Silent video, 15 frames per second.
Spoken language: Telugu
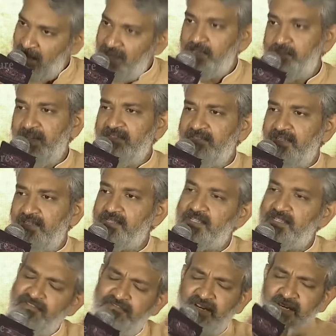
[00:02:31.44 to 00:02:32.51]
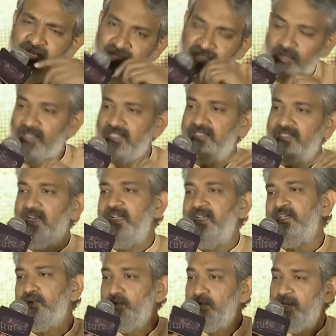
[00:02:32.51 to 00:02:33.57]
మార్క్ మై వర్డ్స్ ఎవ్రీ హీరో ఈజ్ రెడీ
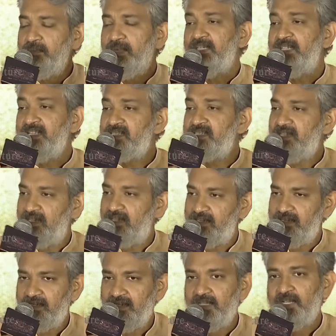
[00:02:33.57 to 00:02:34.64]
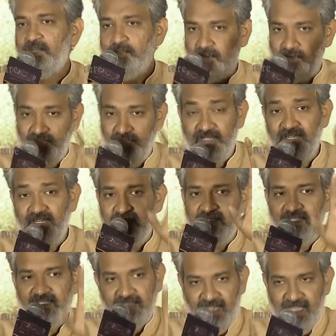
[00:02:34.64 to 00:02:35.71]
టు డూ ఏ మల్టీ స్టారర్ ప్రొవైడెడ్
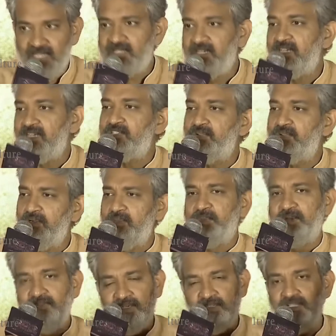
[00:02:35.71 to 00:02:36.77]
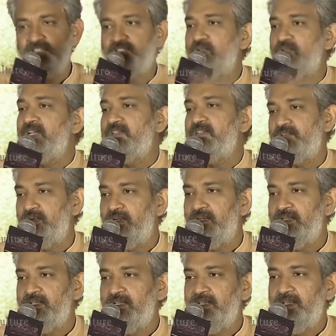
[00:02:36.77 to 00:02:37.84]
ద క్యారెక్టర్ ఈస్ గుడ్ ప్రొవైడ్ ద స్టోరీ ఈస్ గుడ్
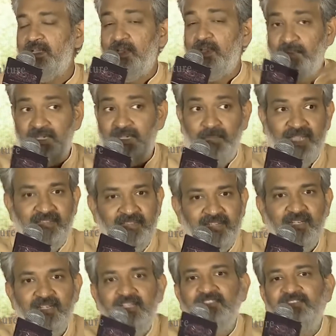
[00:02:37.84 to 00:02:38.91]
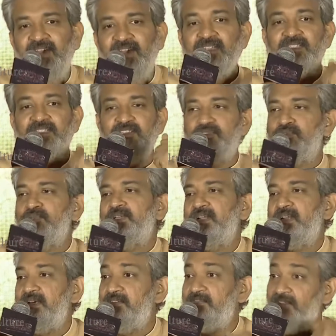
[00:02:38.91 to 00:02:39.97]
బట్ భయం ఏంటంటే ఫ్యాన్స్
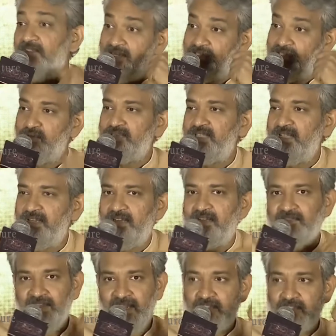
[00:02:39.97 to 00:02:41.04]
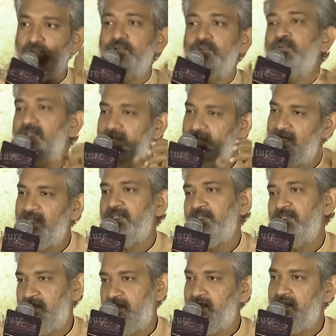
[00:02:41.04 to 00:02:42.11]
తీసుకుంటారా ఫ్యాన్స్ చూస్తారా ఫ్యాన్స్ కొట్టుకుంటారా అన్న